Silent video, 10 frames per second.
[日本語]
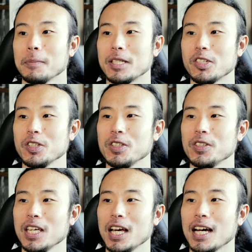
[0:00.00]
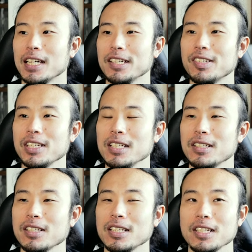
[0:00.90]
順位が1
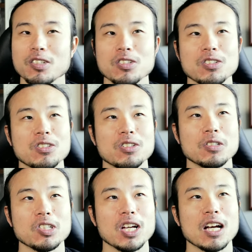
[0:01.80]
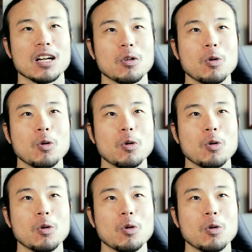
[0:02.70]
日24時間、